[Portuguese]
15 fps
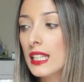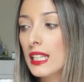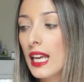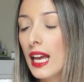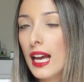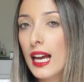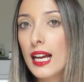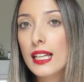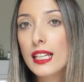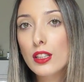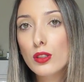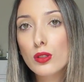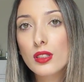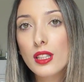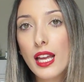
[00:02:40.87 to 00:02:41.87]
que a
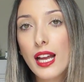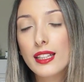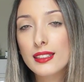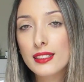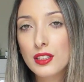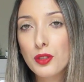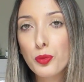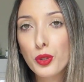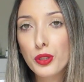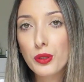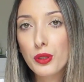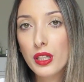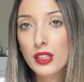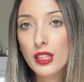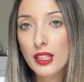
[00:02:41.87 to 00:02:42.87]
Rinode é a
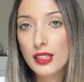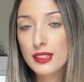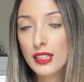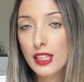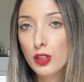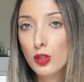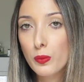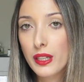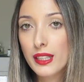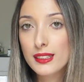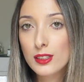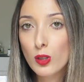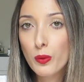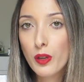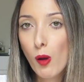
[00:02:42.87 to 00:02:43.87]
distribuidora deles aqui no
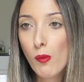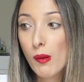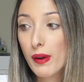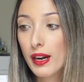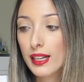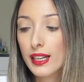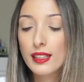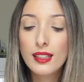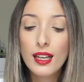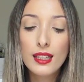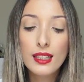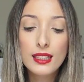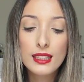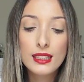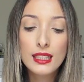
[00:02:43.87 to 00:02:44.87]
Brasil, que é uma marca
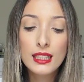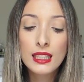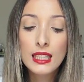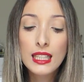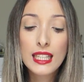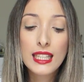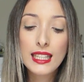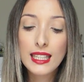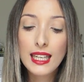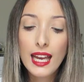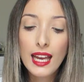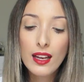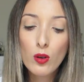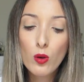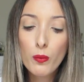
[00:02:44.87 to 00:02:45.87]
italiana, e
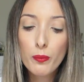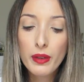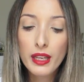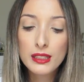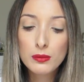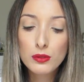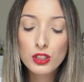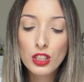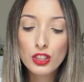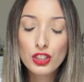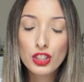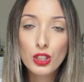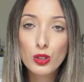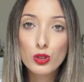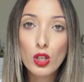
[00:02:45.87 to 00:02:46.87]
é o mesmo
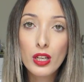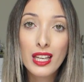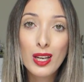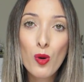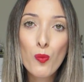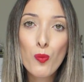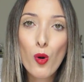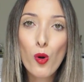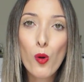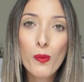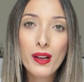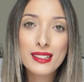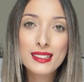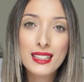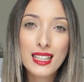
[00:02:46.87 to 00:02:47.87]
jeitinho, só que ele é um pouco
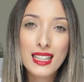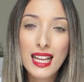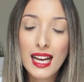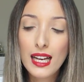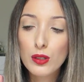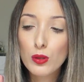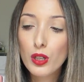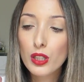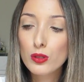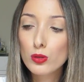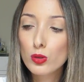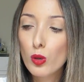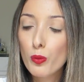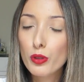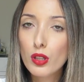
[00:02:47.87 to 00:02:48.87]
mais claro. Eu não
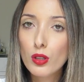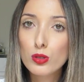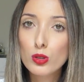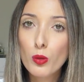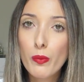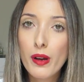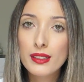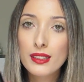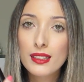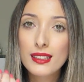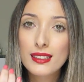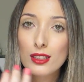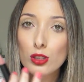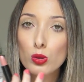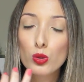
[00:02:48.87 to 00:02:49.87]
estou muito acostumada
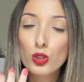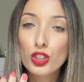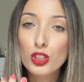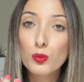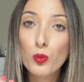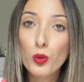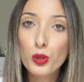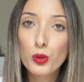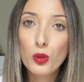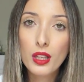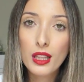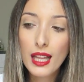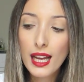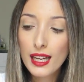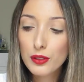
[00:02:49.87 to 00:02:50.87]
nesses nudes muito
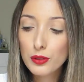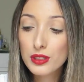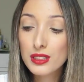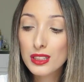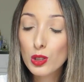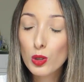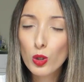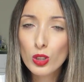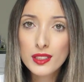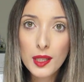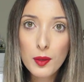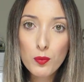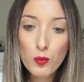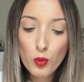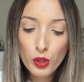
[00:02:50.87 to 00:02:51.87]
claros, e eu
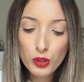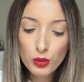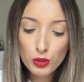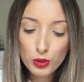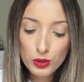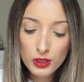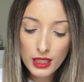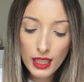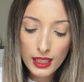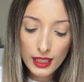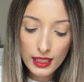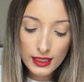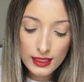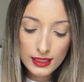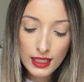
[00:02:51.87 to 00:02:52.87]
gostei muito de usar
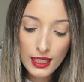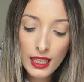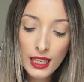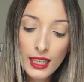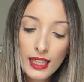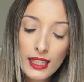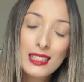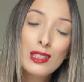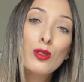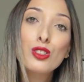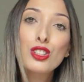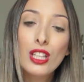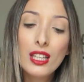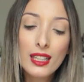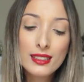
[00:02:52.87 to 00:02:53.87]
esse. Não
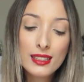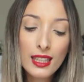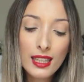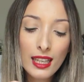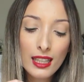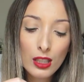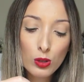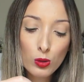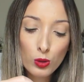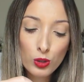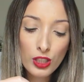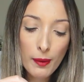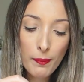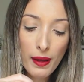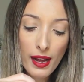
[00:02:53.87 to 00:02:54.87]
chega a ser aquele
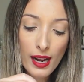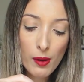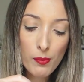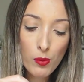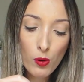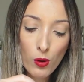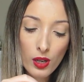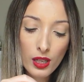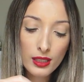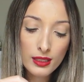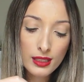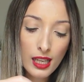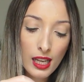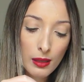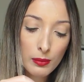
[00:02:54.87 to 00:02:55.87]
nude apaga a boca,
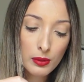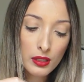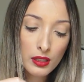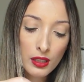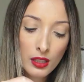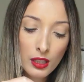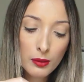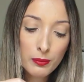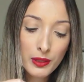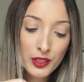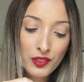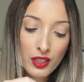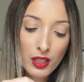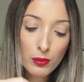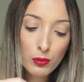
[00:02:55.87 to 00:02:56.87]
sabe?
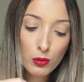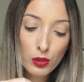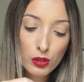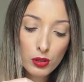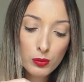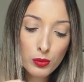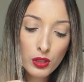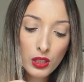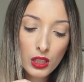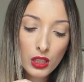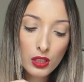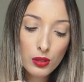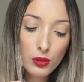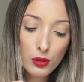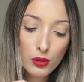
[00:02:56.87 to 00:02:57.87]
Mas fica muito
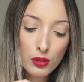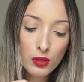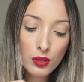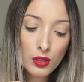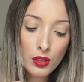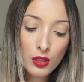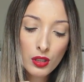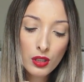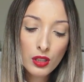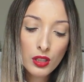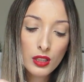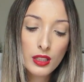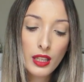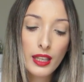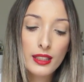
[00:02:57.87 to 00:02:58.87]
bonito.
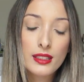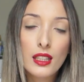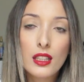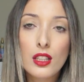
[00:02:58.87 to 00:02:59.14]
E é esse